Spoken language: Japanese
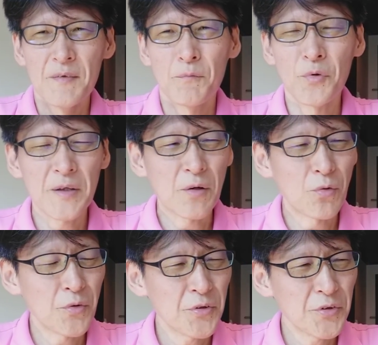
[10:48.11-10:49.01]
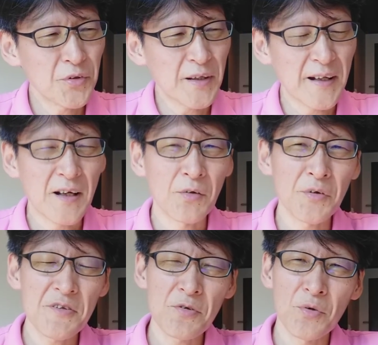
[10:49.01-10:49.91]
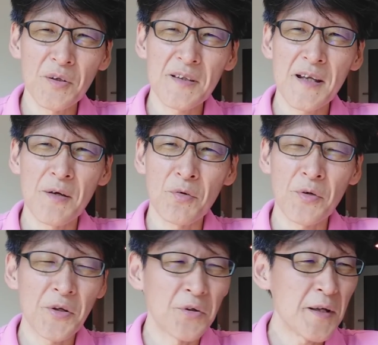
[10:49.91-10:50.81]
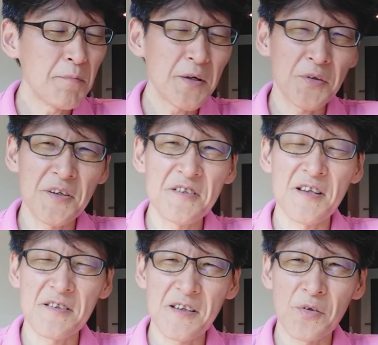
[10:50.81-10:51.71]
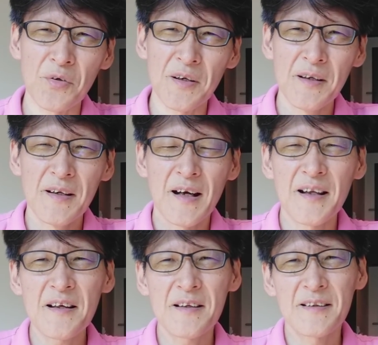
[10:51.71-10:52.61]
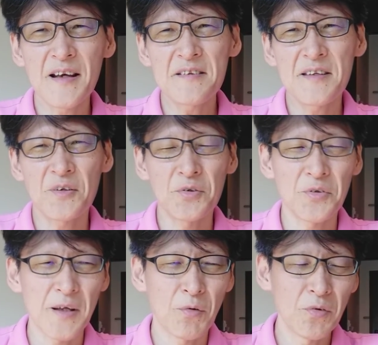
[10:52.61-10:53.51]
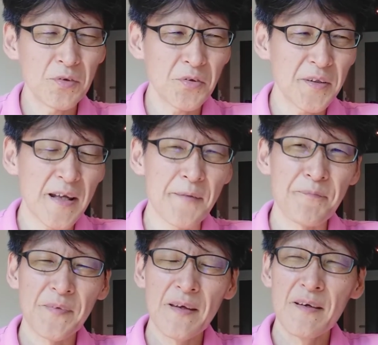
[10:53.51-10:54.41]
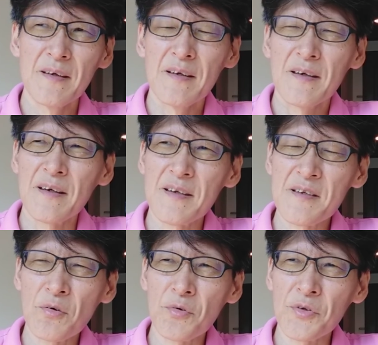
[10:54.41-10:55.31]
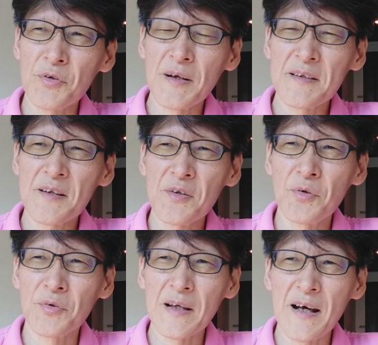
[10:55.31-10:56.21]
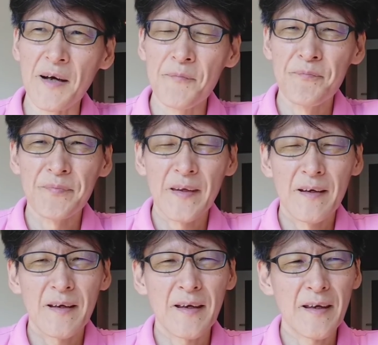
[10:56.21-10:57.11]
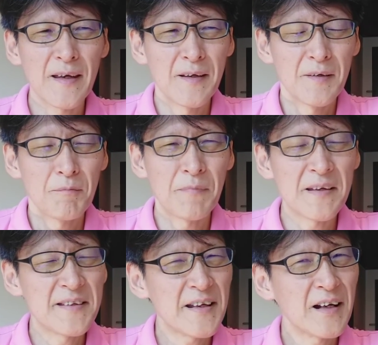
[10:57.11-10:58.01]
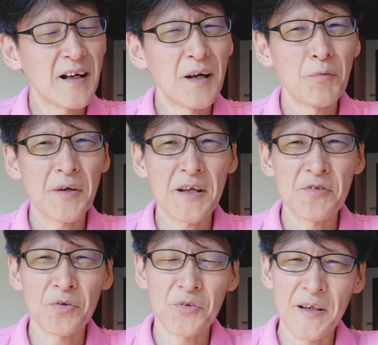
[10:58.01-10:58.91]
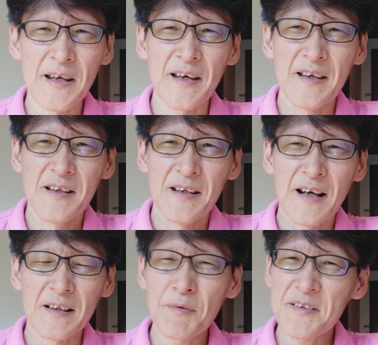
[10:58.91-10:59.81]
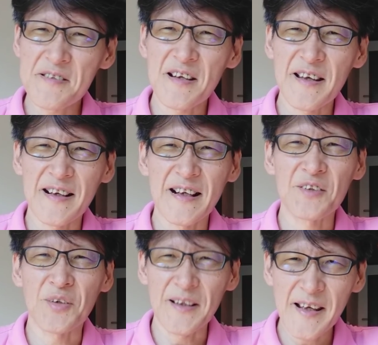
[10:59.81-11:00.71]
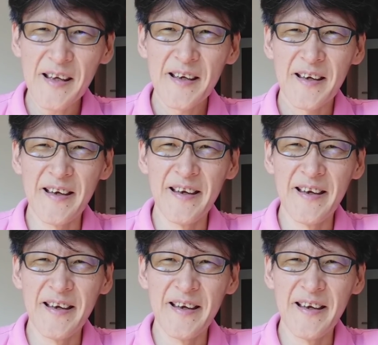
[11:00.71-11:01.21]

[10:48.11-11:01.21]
もうね、こういうようなね、過去記事をこうやってね、これよねんまえの記事ですけど、話出してくるとね、本当にね、えー、昨今言われてるような、えー、メディア側もね、ちょっとね、頭きてんじゃないかなとかね。